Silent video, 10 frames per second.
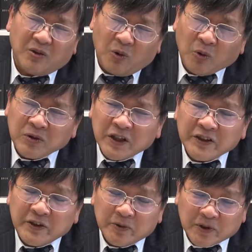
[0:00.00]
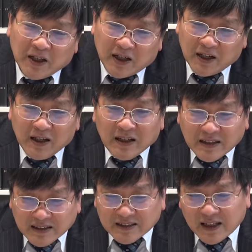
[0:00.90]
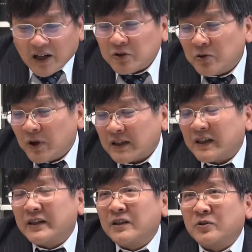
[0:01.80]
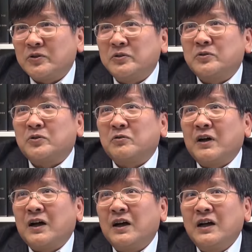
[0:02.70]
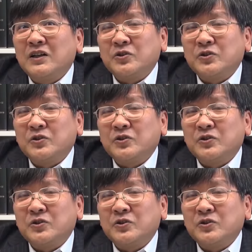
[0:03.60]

同じような格を与えるということは